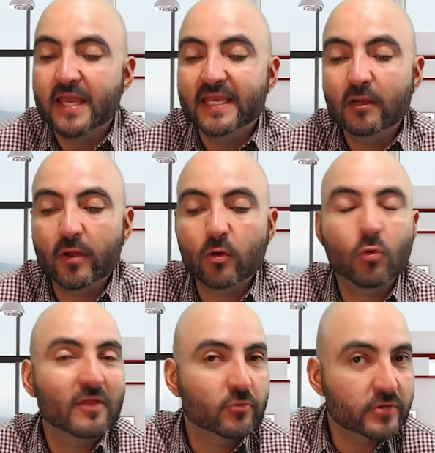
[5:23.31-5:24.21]
Y luego
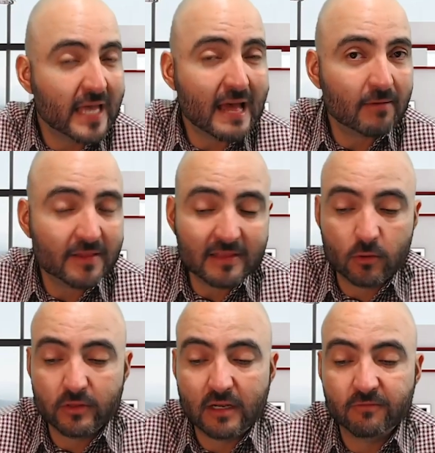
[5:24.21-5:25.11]
cuando ya hablan de
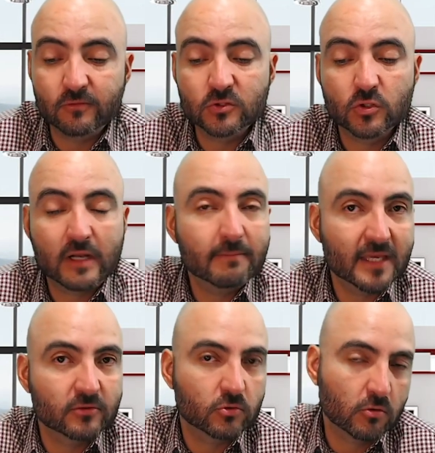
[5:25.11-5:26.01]
lo del
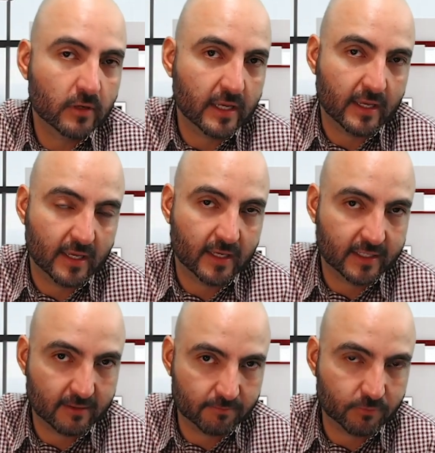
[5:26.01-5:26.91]
funcionamiento, eh,
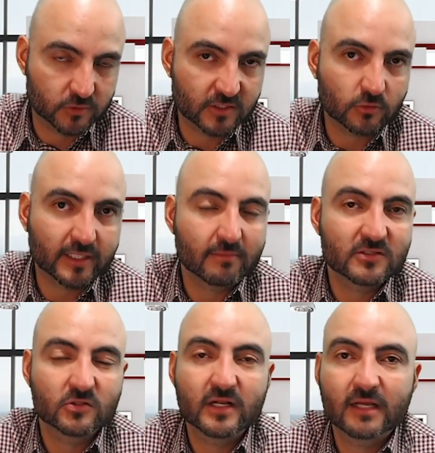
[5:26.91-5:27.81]
que por cierto hay que
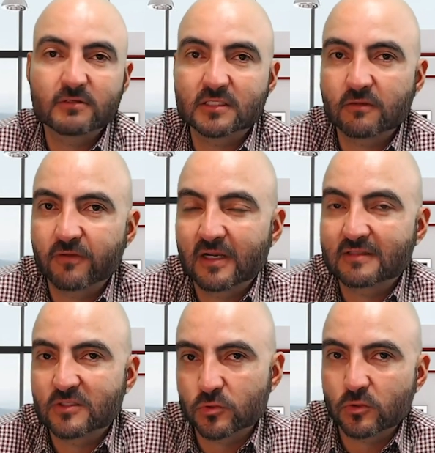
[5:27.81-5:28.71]
mencionar que Vicente
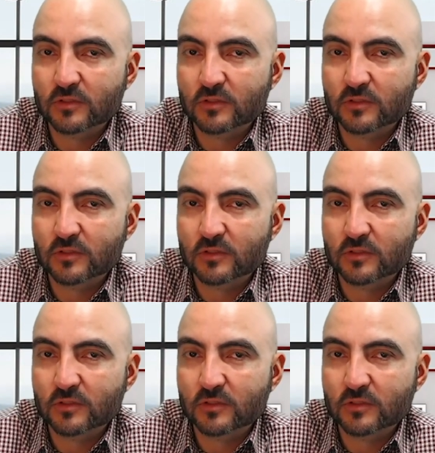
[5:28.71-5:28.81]
Fernández Jr.